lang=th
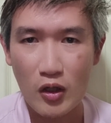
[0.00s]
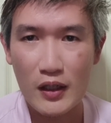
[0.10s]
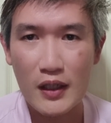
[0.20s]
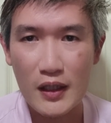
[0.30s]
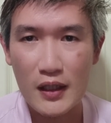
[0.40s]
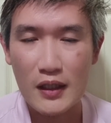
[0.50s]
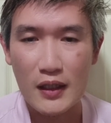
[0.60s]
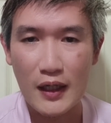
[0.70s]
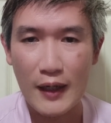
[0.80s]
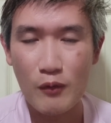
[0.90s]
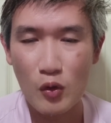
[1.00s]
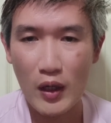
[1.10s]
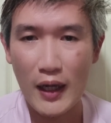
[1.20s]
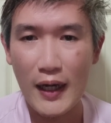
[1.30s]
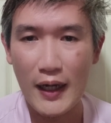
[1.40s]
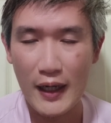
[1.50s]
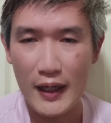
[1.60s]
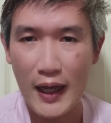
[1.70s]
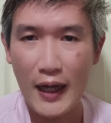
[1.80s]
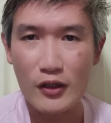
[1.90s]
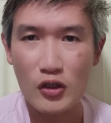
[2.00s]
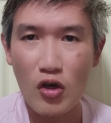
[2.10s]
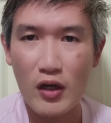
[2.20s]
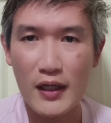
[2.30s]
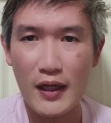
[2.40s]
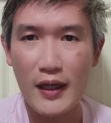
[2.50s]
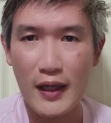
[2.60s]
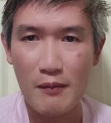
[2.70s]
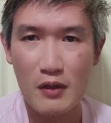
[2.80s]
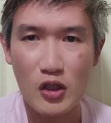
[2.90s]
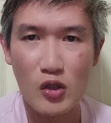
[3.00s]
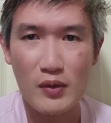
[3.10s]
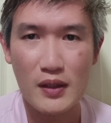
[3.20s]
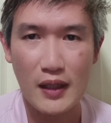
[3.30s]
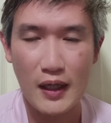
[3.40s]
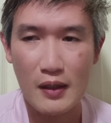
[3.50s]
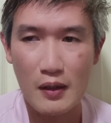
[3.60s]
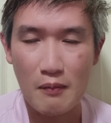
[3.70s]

ตอนนี้นะครับด้วยอะไรหลายอย่างช่องเฮีย Amin TV เนี่ย